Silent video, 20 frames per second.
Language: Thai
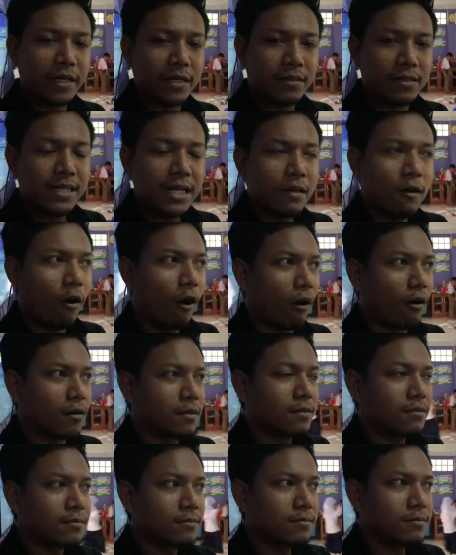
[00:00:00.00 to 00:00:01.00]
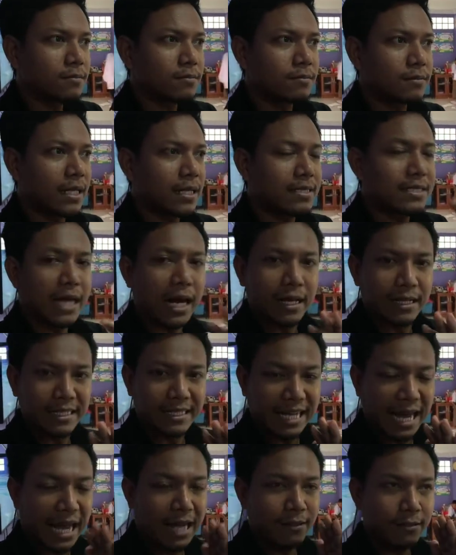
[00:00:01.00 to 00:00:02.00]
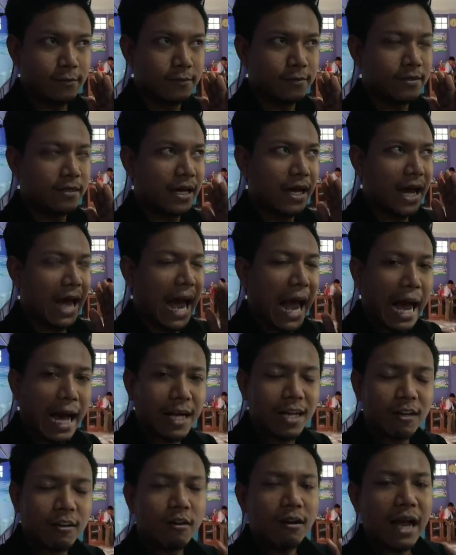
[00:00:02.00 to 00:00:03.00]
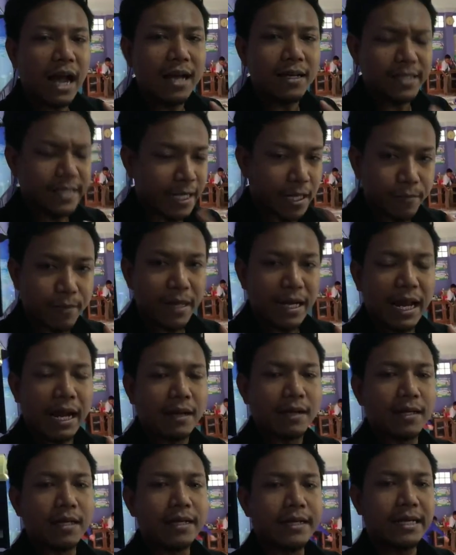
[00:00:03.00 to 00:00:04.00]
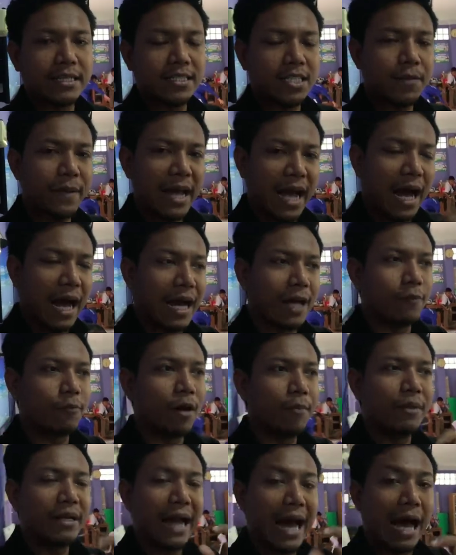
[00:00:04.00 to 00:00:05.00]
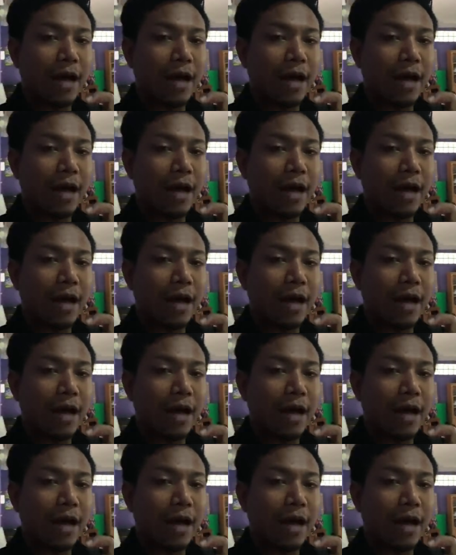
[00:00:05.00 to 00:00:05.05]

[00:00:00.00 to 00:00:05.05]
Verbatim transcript: ฝึกเรื่องของทักษะการอ่านแล้วก็การเขียนเป็นหลักเลยเด็กจะได้ไปอ่านว่ามัน